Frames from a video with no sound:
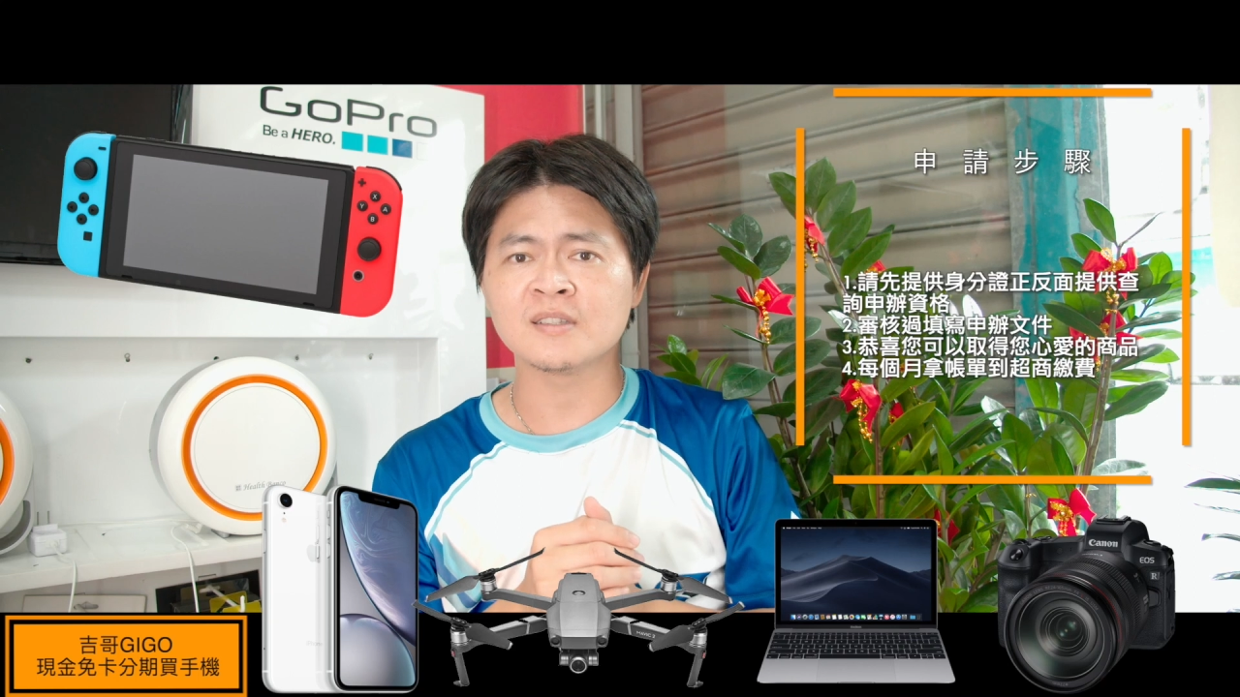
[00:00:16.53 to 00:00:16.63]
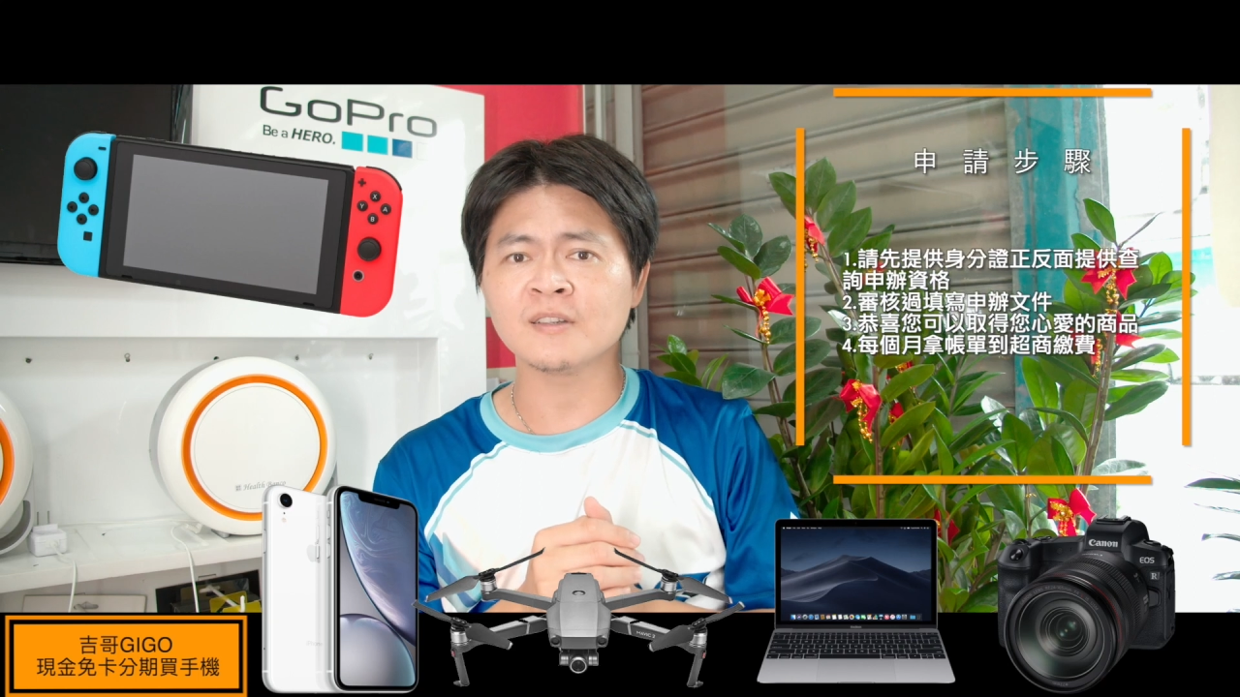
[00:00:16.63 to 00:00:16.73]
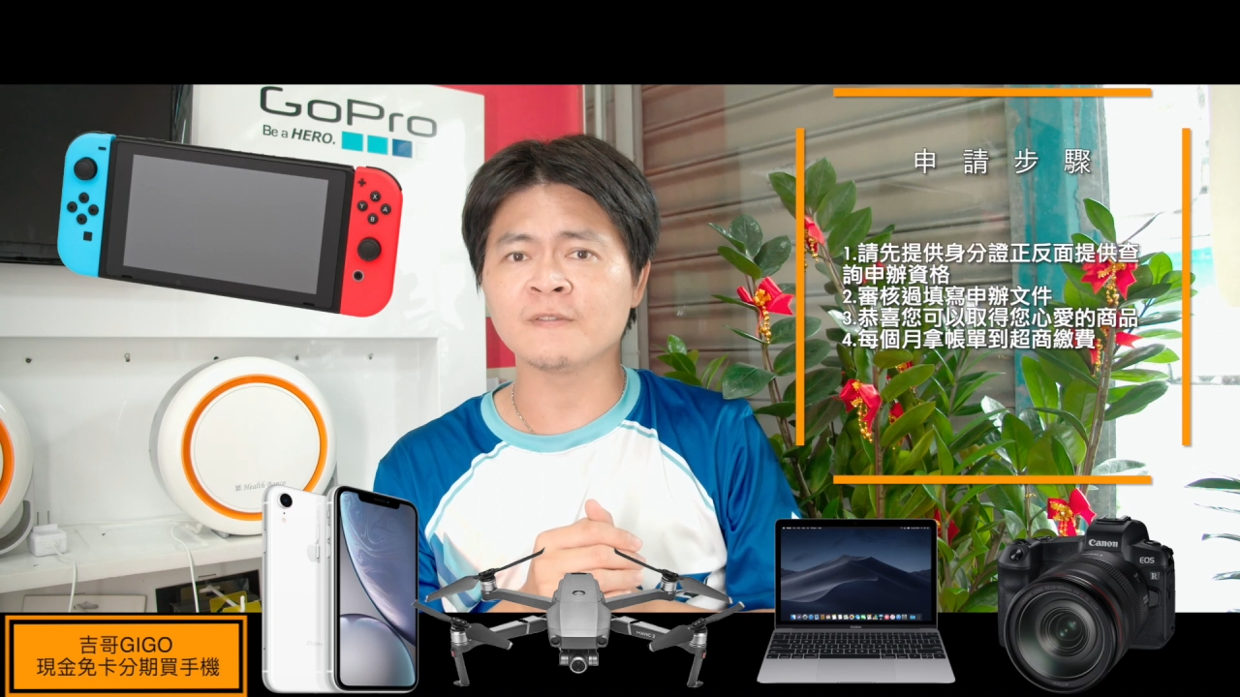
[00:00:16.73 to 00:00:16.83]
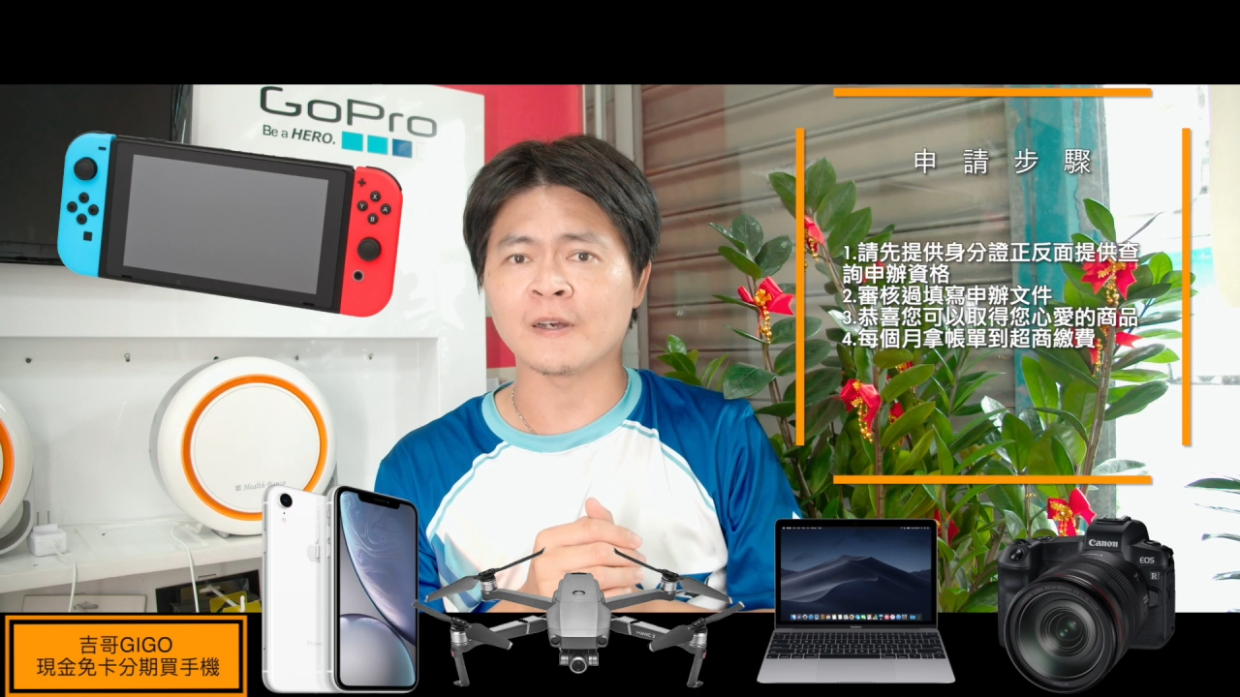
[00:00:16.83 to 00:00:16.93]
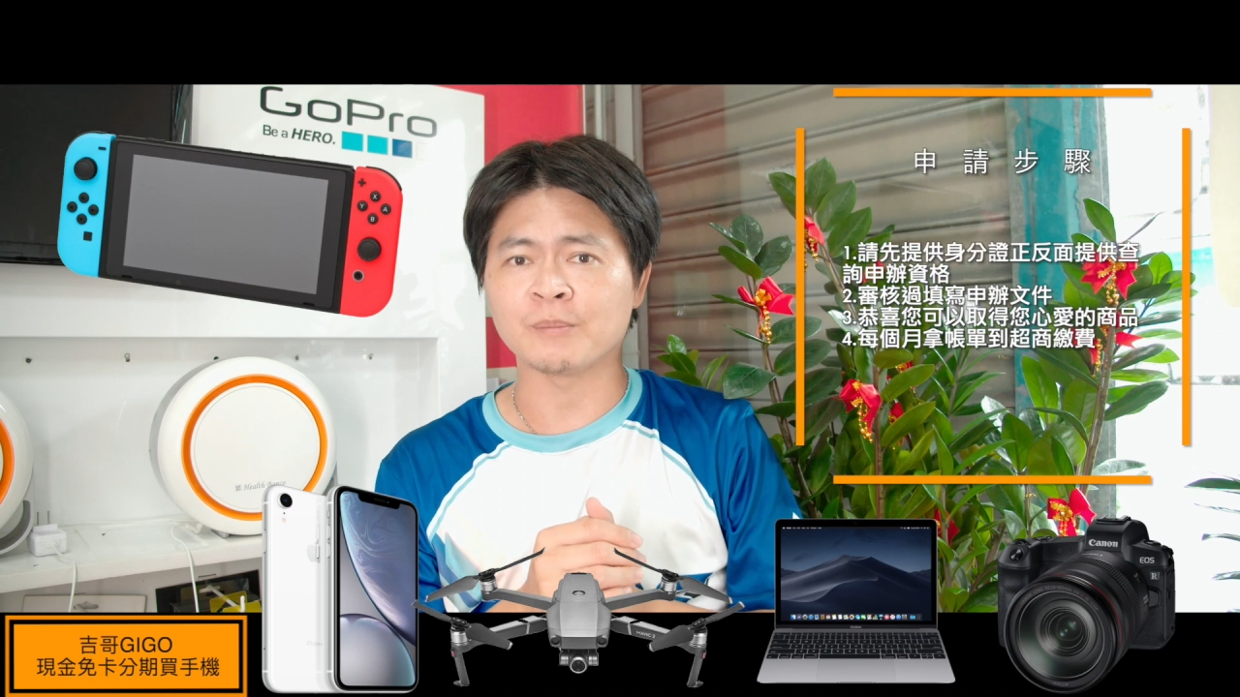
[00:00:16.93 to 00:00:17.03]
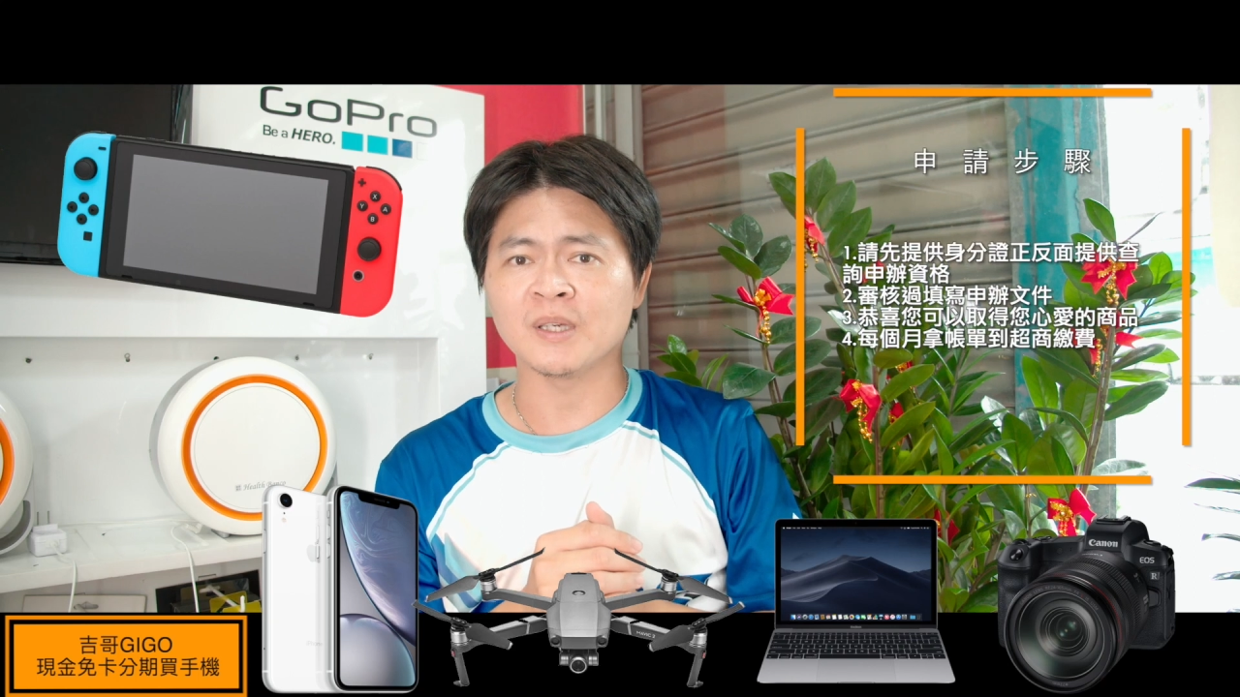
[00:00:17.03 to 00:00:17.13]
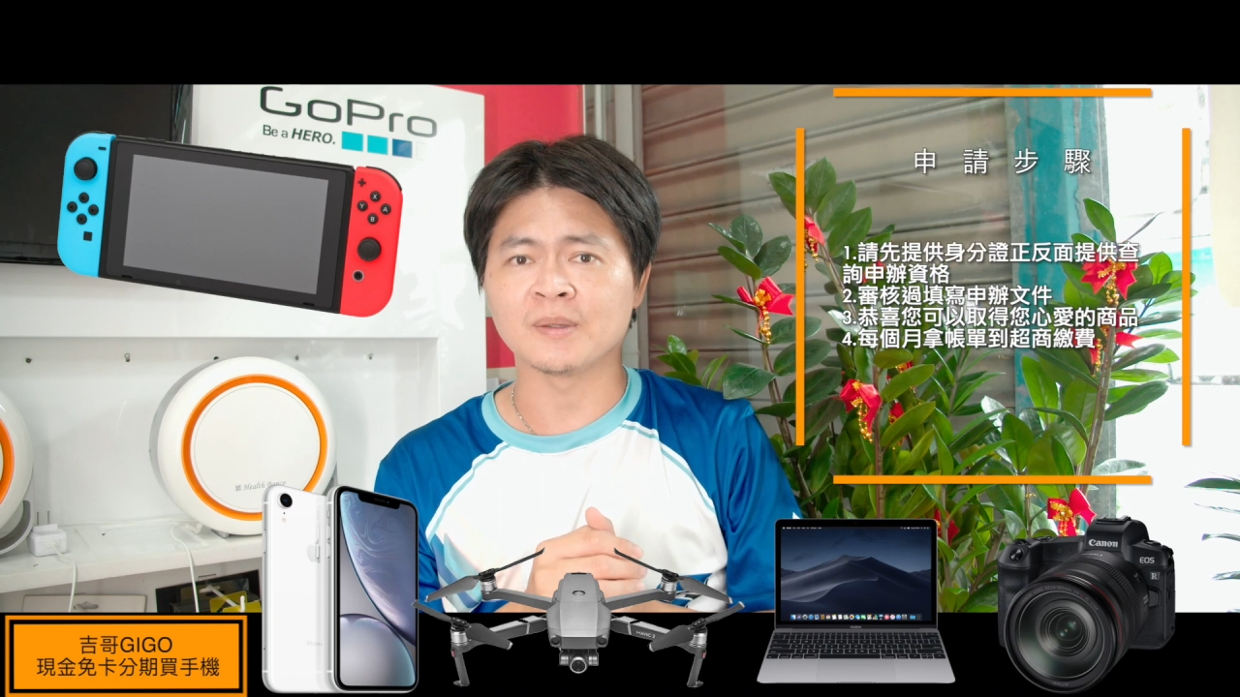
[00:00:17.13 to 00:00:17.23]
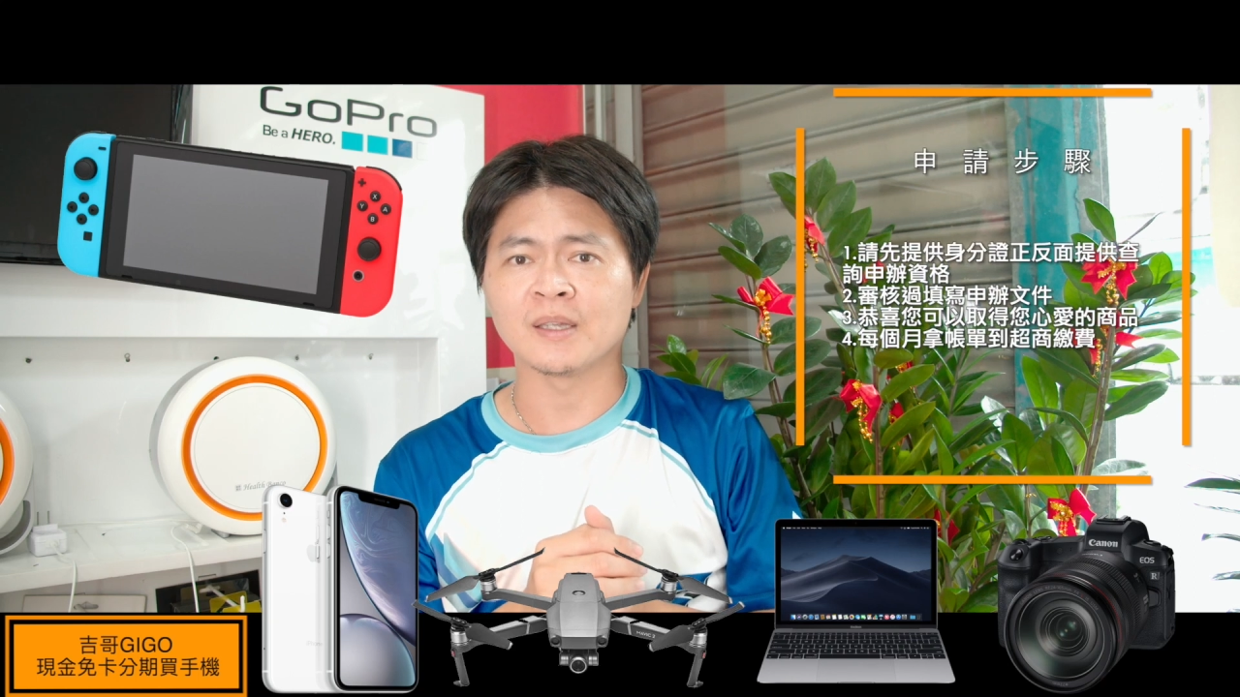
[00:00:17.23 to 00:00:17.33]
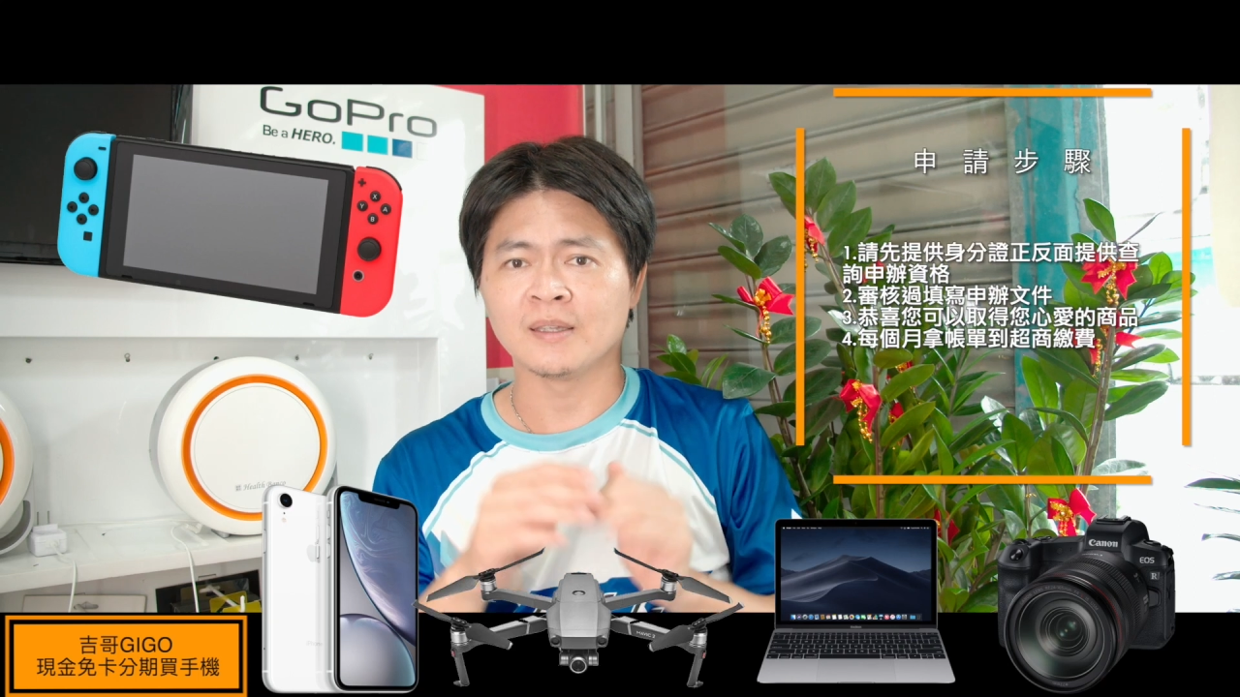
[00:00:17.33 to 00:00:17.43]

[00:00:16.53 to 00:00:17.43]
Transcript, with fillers: 正反面，